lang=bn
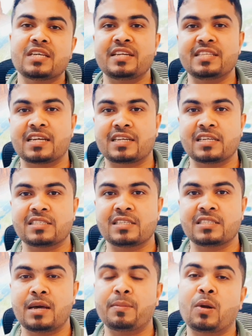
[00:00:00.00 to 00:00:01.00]
ভিসা রিজেক্ট
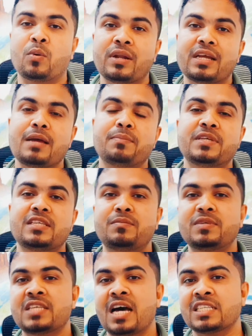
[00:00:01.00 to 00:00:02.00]
আসতেছে আবার অনেকেই ভিজিট
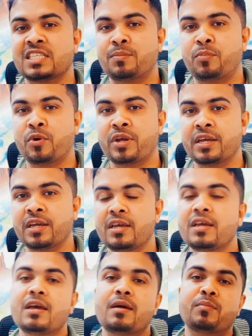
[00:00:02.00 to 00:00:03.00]
ভিসা আসার পরে
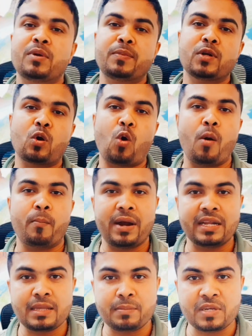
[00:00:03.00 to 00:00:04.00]
বিভিন্ন
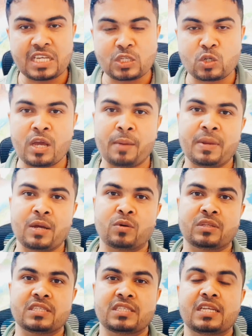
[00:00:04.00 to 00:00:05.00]
কোম্পানিতে ভিসার জন্য অ্যাপ্লাই
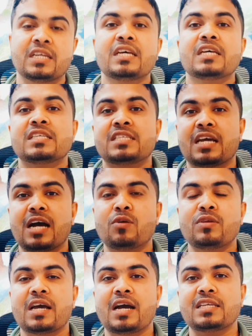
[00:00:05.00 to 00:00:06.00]
করতেছেন
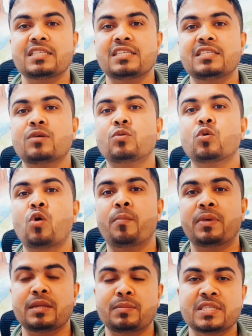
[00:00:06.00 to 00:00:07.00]
সেখানেও দেখা যাচ্ছে যে কোনো
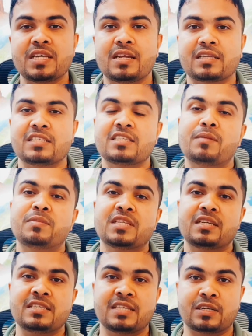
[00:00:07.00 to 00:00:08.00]
কোম্পানিতে ভিসা লাগতেছে না
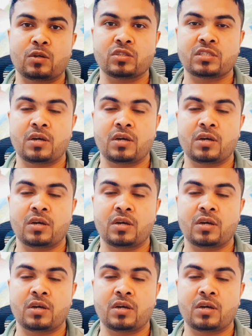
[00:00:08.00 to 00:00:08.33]
ভিসা রিজেক্ট